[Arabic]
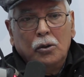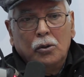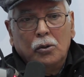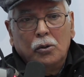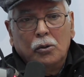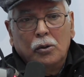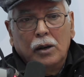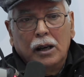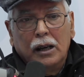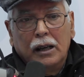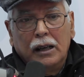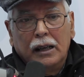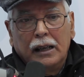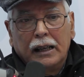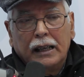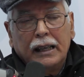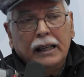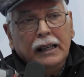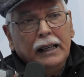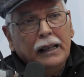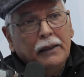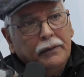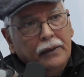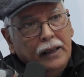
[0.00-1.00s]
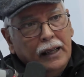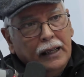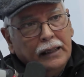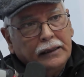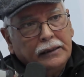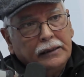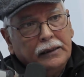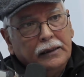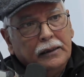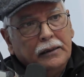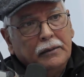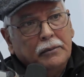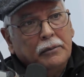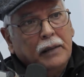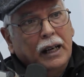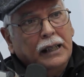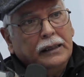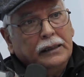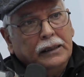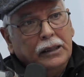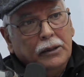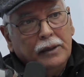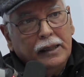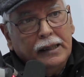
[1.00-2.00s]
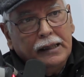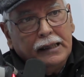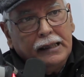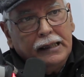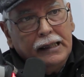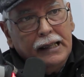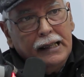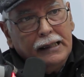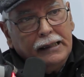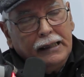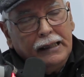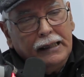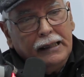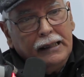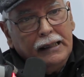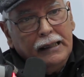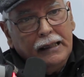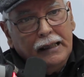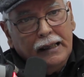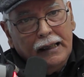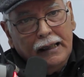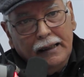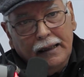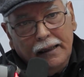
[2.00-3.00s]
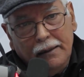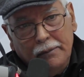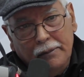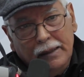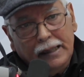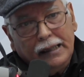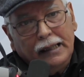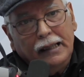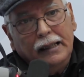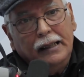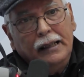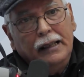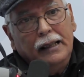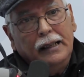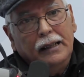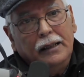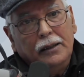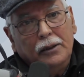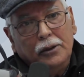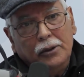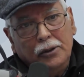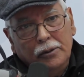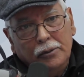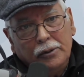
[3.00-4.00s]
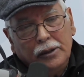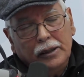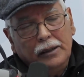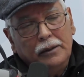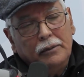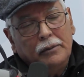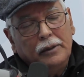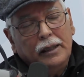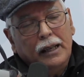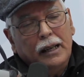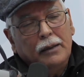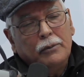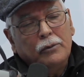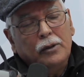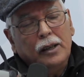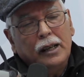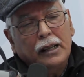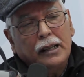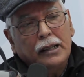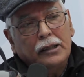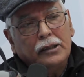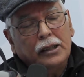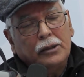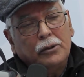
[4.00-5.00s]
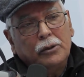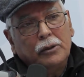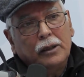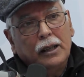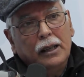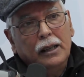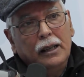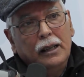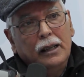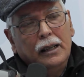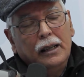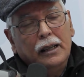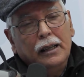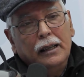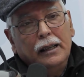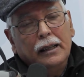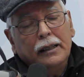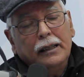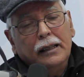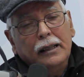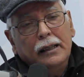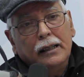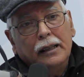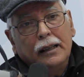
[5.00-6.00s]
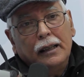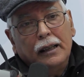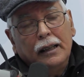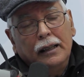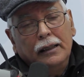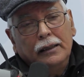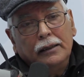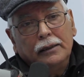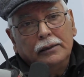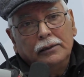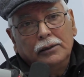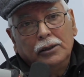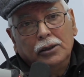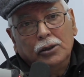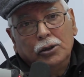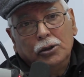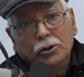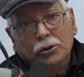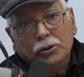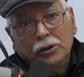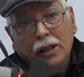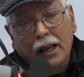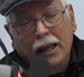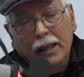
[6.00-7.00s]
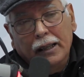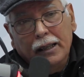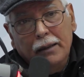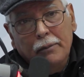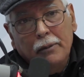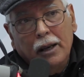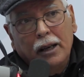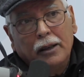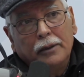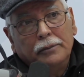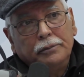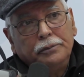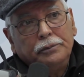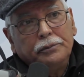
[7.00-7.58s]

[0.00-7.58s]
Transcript: وخلافات مع الديوان السياسي هذه مسألة يمكن منها مناقشتها لكن أن تحرمه